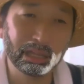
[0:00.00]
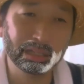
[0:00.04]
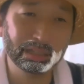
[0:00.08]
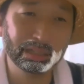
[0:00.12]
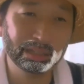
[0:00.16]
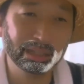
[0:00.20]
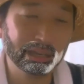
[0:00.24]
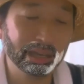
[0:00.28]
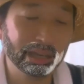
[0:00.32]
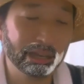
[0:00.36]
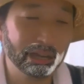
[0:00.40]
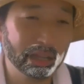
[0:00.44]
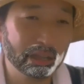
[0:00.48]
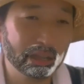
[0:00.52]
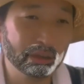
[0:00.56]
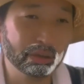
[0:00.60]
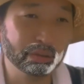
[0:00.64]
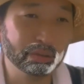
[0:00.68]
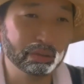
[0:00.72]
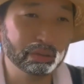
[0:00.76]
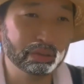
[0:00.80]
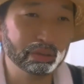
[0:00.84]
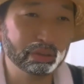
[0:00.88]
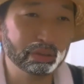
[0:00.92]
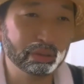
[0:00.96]
だからよ、
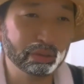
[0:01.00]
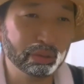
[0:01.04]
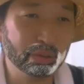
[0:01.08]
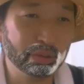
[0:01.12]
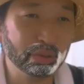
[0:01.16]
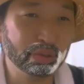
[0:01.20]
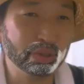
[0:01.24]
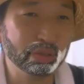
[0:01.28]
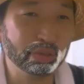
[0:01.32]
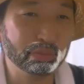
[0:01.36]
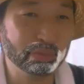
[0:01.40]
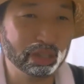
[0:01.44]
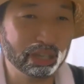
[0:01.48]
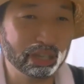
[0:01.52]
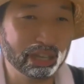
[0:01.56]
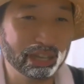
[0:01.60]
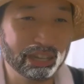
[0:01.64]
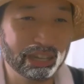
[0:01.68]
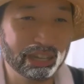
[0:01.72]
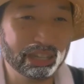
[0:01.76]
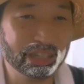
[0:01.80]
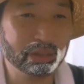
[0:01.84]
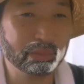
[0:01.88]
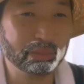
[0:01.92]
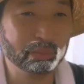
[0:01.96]
うちの両親は無理か
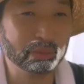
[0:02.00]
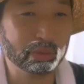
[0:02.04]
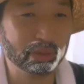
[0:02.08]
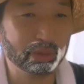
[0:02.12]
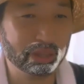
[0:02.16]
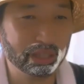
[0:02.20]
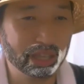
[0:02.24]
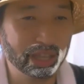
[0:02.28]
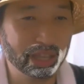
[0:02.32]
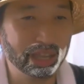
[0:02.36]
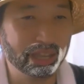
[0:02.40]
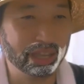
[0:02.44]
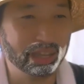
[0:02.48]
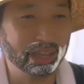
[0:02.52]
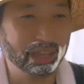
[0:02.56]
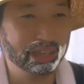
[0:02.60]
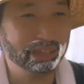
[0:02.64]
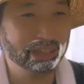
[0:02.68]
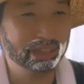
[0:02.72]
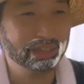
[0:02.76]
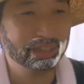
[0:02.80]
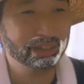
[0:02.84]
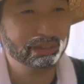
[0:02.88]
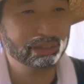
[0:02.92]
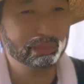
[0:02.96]
なと思って、
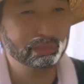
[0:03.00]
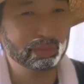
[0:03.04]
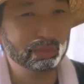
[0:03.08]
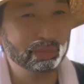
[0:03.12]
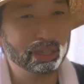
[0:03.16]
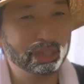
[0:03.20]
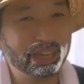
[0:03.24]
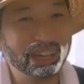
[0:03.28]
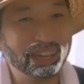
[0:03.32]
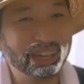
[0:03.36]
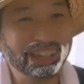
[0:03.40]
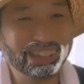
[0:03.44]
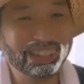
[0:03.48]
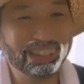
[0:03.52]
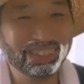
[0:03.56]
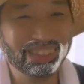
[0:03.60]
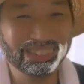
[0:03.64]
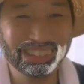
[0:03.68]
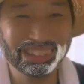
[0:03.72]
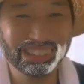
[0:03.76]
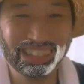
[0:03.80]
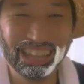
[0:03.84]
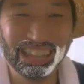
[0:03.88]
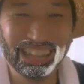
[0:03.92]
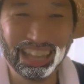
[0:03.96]
無理かなと思
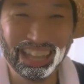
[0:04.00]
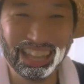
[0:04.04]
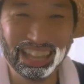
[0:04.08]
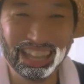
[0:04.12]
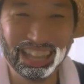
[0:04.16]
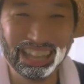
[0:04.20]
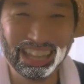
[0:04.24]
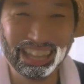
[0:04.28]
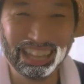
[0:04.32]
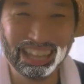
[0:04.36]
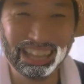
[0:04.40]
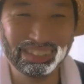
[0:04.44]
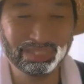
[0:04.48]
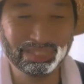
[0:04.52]
うんだ、